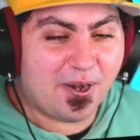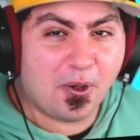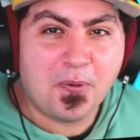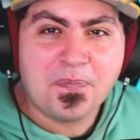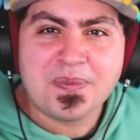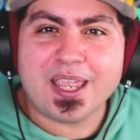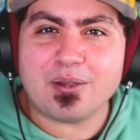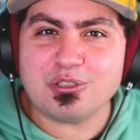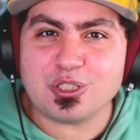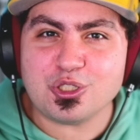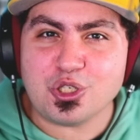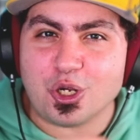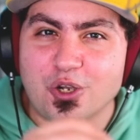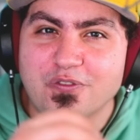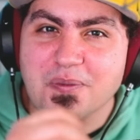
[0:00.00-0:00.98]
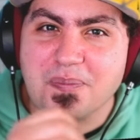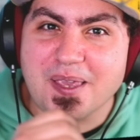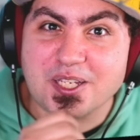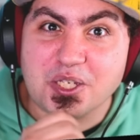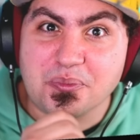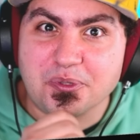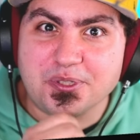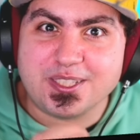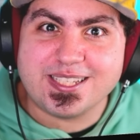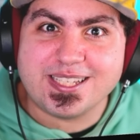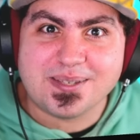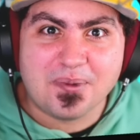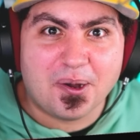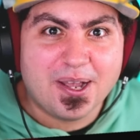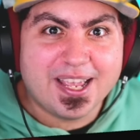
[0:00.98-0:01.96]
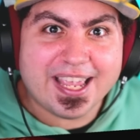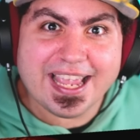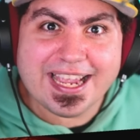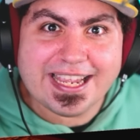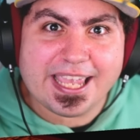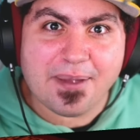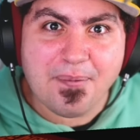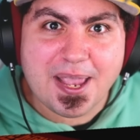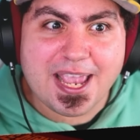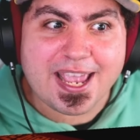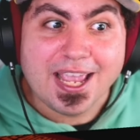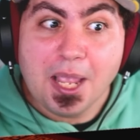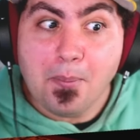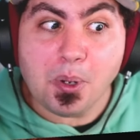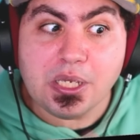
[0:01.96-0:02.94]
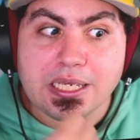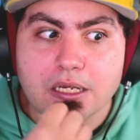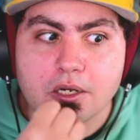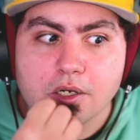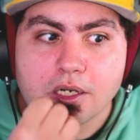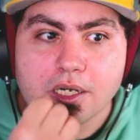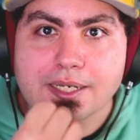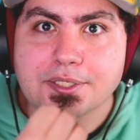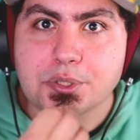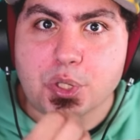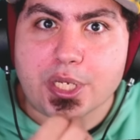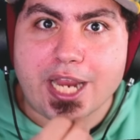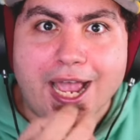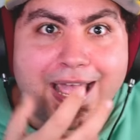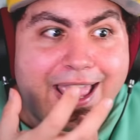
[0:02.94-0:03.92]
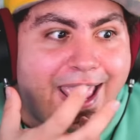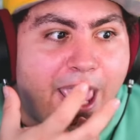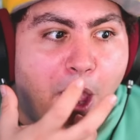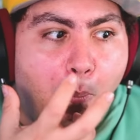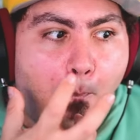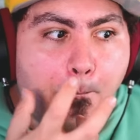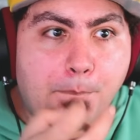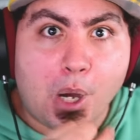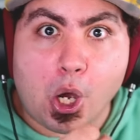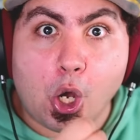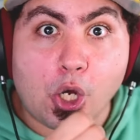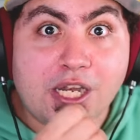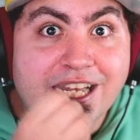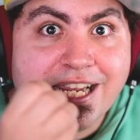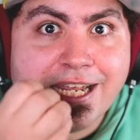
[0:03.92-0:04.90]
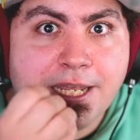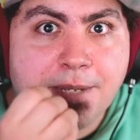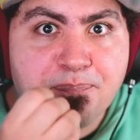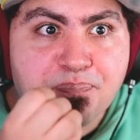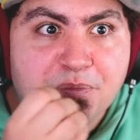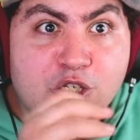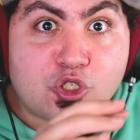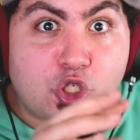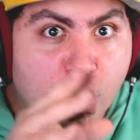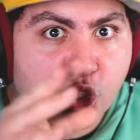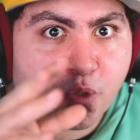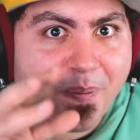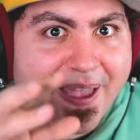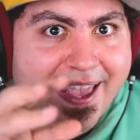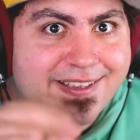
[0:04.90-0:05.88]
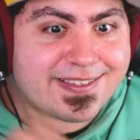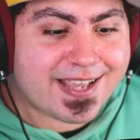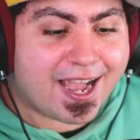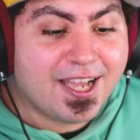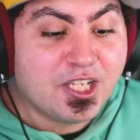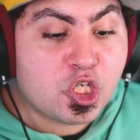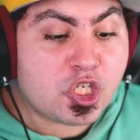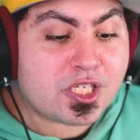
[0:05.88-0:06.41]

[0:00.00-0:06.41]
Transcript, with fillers: Yellow. E questo gioco vi piace moltissimo. E anche a me. Poi ancora la storia è un po' lì sospesa.